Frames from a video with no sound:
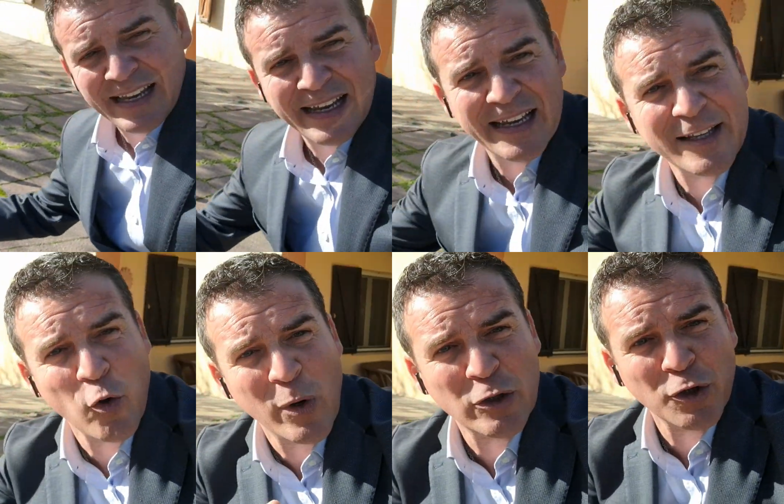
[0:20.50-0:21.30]
eh,
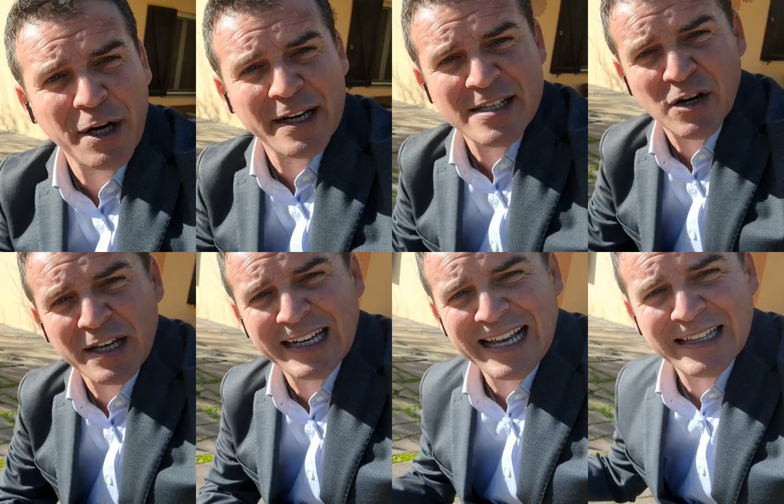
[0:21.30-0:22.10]
tra un quarto d'ora iniziano
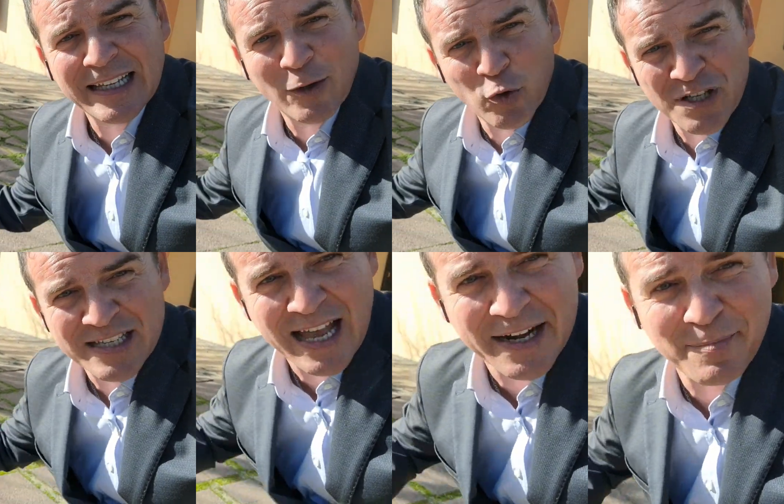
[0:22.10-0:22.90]
i clienti, lui si sta